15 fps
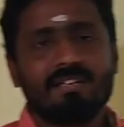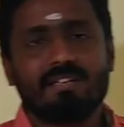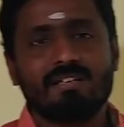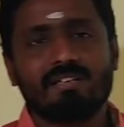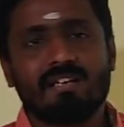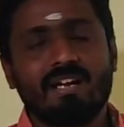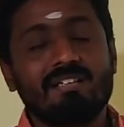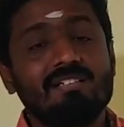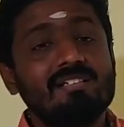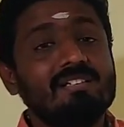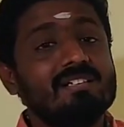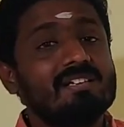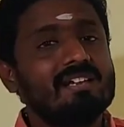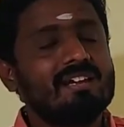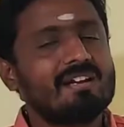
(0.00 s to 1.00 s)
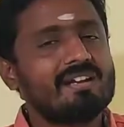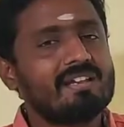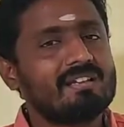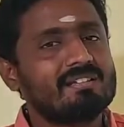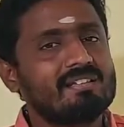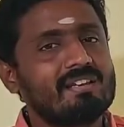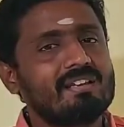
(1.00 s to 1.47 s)
இருக்குது அது ஏ அண்ட்
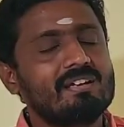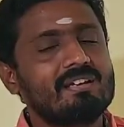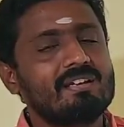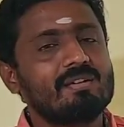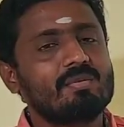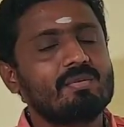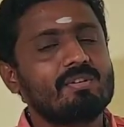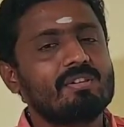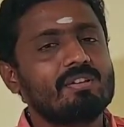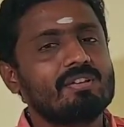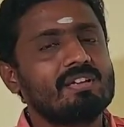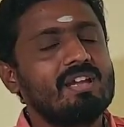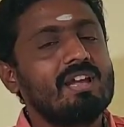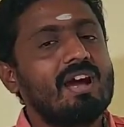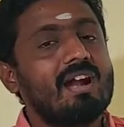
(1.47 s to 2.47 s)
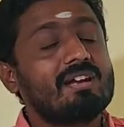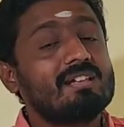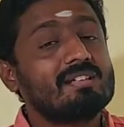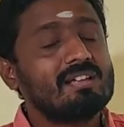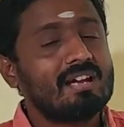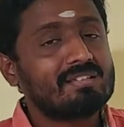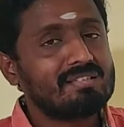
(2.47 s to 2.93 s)
ஏ த்ரீ கிட்ட கொடுக்குது அண்ட்
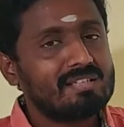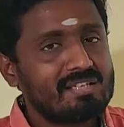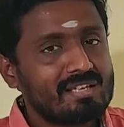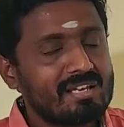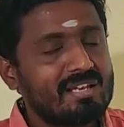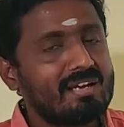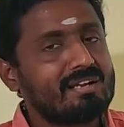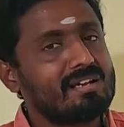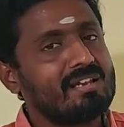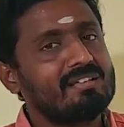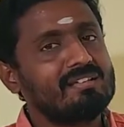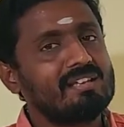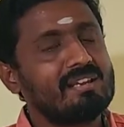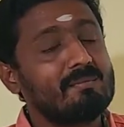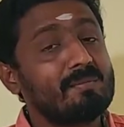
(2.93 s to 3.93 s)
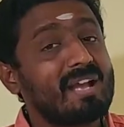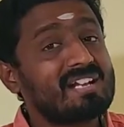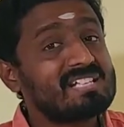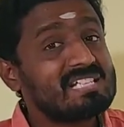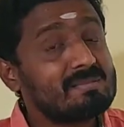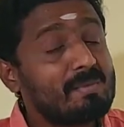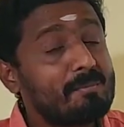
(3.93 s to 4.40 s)
அந்த ஏ அண்ட் ஏ த்ரீ
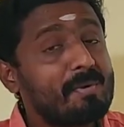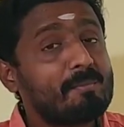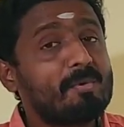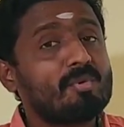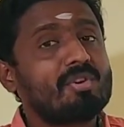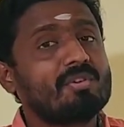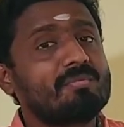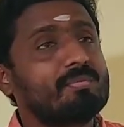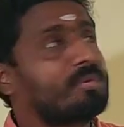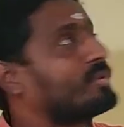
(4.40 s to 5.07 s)
மேக்ஸிமம் அமௌண்ட் ஆஃப்